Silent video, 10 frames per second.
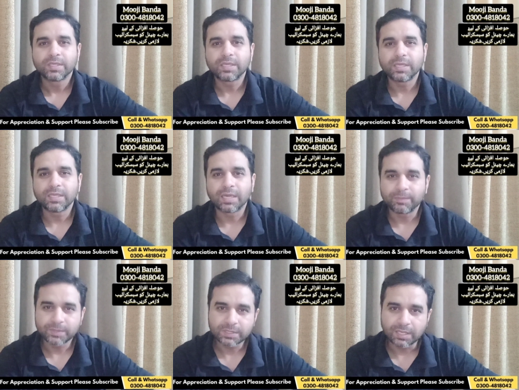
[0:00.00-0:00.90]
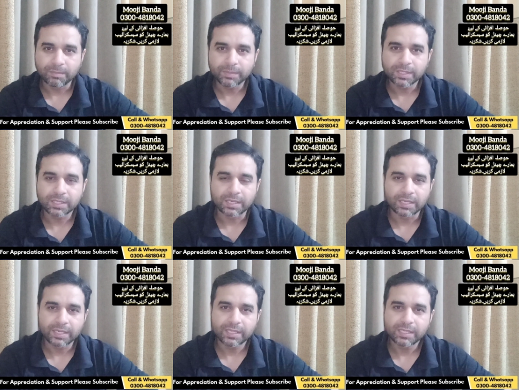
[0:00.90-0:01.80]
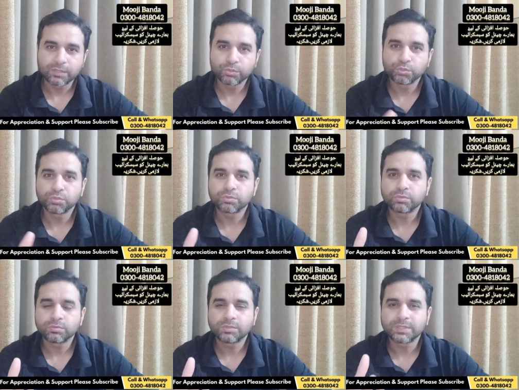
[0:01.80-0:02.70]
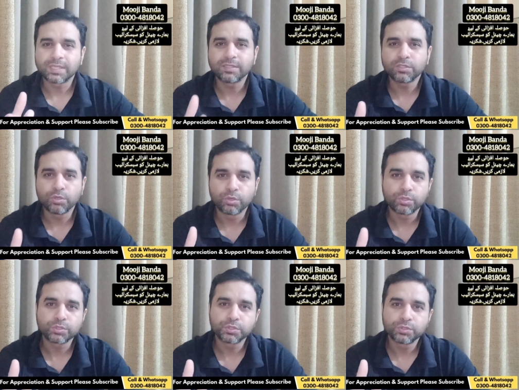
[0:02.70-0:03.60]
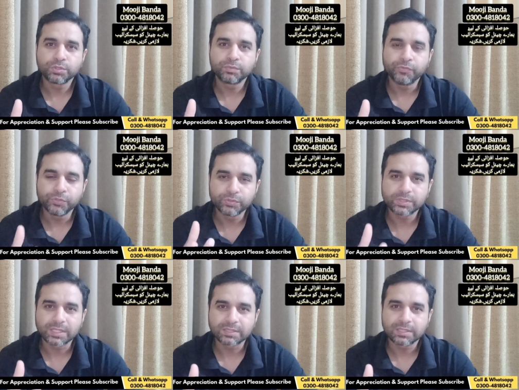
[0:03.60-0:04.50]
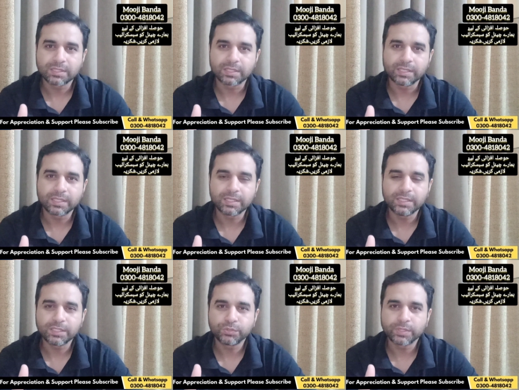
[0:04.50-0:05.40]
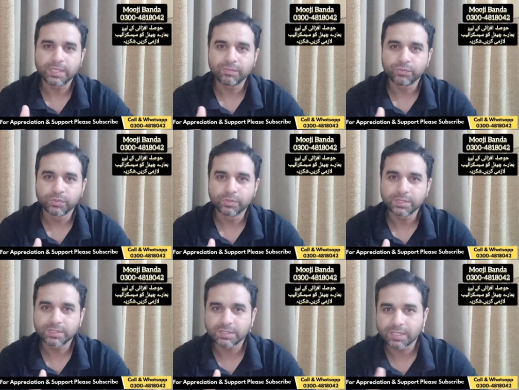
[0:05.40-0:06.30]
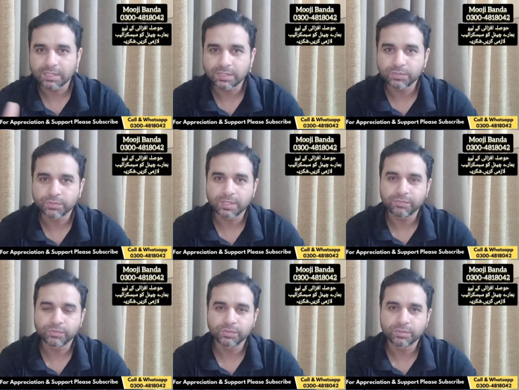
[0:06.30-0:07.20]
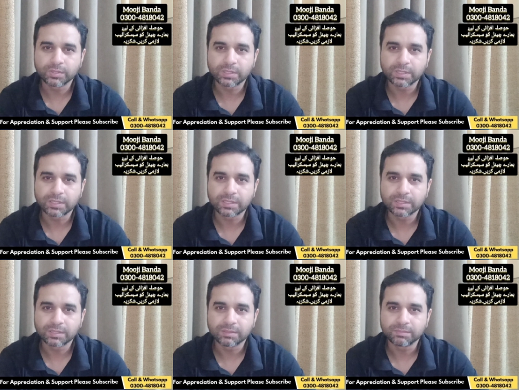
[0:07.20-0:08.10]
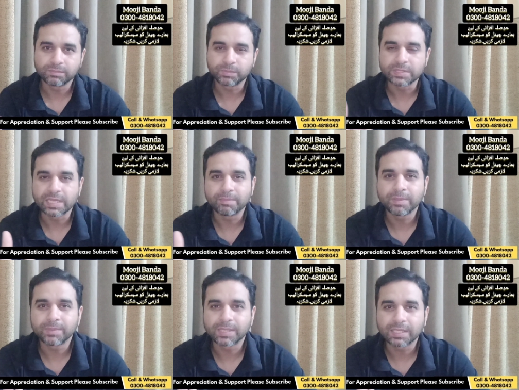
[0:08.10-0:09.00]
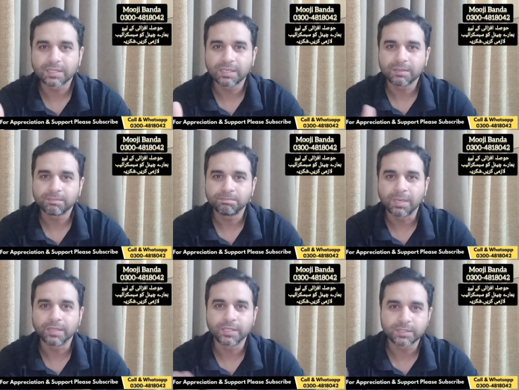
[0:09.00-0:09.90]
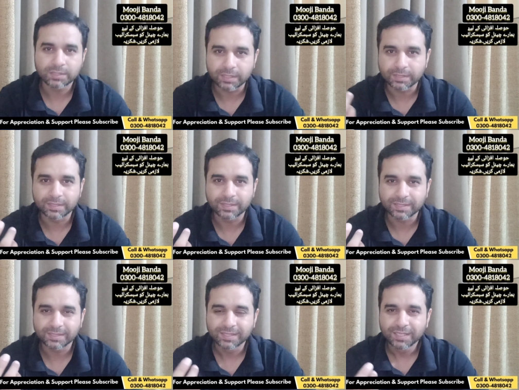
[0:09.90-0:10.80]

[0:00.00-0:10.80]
कि आप इस काम में अगर आ रहे हैं तो चंद लोग जो व्यूज़ हासिल करने के लिए जो है वो इस तरह की जो है वो एक पंजाबी में कहते हैं ना बंदर छड़ देंगे ने